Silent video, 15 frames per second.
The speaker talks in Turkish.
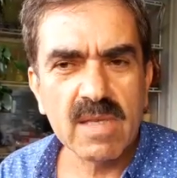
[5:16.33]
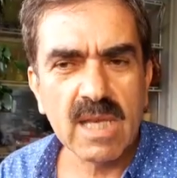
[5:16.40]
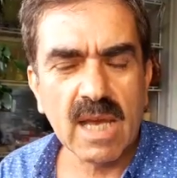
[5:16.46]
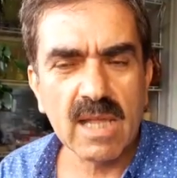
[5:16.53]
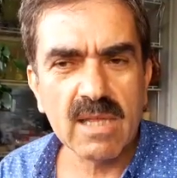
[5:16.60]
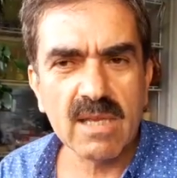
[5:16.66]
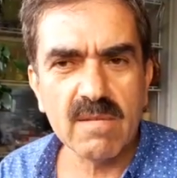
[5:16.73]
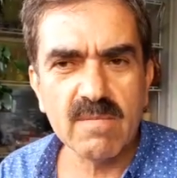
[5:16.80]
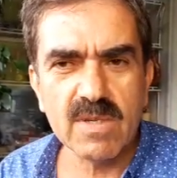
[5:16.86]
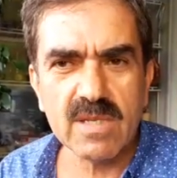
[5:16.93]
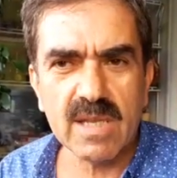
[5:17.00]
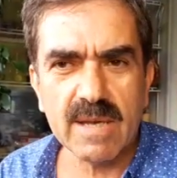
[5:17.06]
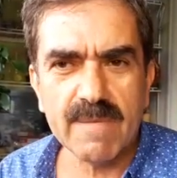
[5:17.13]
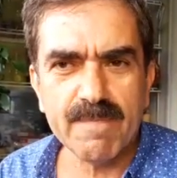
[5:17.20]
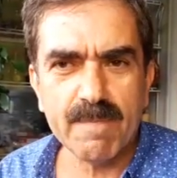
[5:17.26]

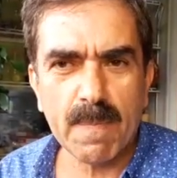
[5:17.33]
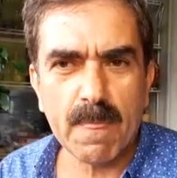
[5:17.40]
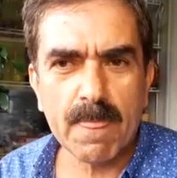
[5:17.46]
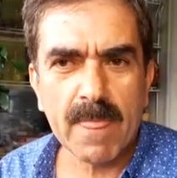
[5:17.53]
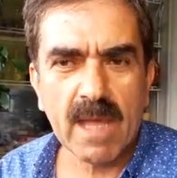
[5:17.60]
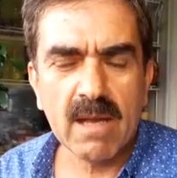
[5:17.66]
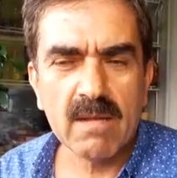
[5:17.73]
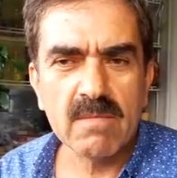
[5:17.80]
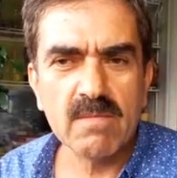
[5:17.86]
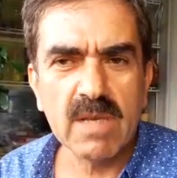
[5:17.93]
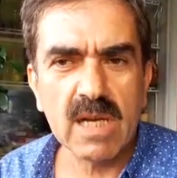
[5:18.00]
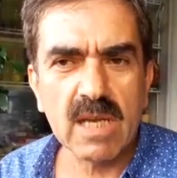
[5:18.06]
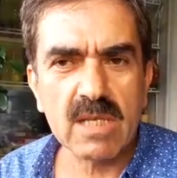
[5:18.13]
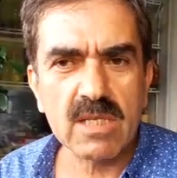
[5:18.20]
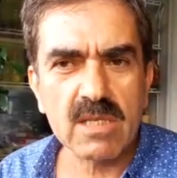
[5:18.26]
Geldiğimizde
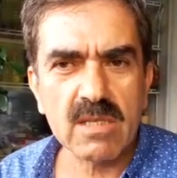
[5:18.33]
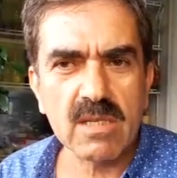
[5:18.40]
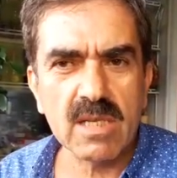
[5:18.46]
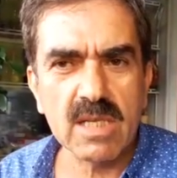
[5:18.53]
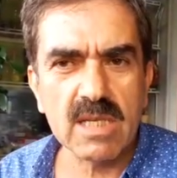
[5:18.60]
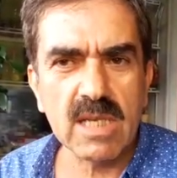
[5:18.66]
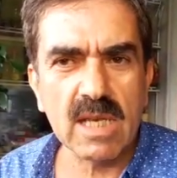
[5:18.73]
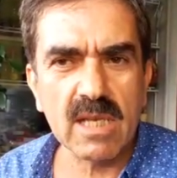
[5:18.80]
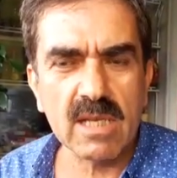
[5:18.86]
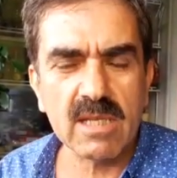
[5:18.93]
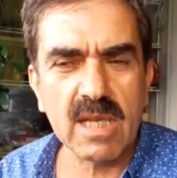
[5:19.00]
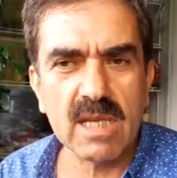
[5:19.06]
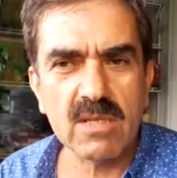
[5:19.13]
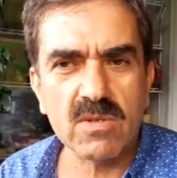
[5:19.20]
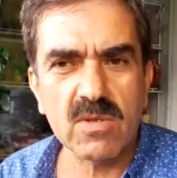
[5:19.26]
biraz
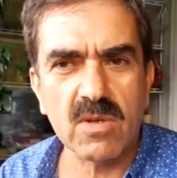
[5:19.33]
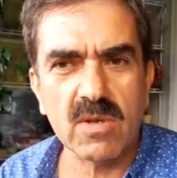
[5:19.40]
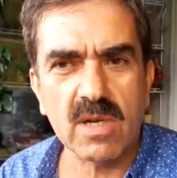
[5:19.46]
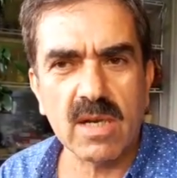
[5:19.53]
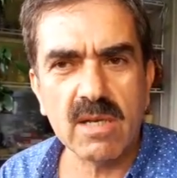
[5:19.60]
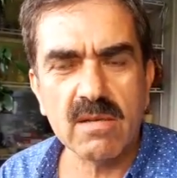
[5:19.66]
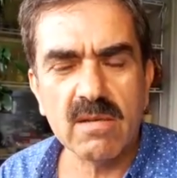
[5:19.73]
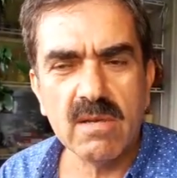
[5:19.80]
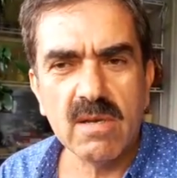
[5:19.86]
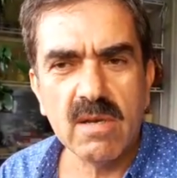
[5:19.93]
izledikten sonra